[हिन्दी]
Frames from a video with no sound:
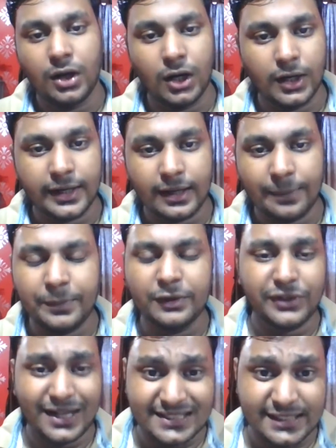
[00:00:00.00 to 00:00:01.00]
और अपने
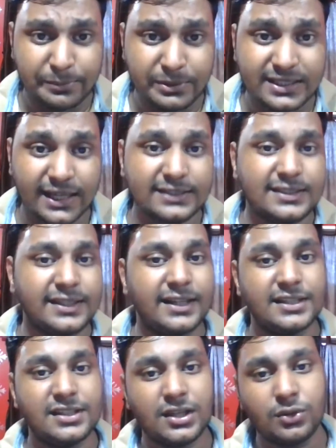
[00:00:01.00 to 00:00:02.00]
फ्रेंड्स के भी साथ शेयर
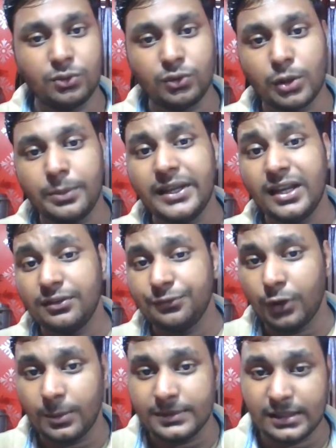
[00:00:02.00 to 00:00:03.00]
कीजिए कि उनको भी ये
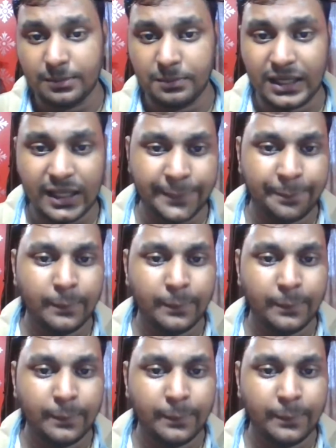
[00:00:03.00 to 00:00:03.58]
इन्फॉर्मेशन मिले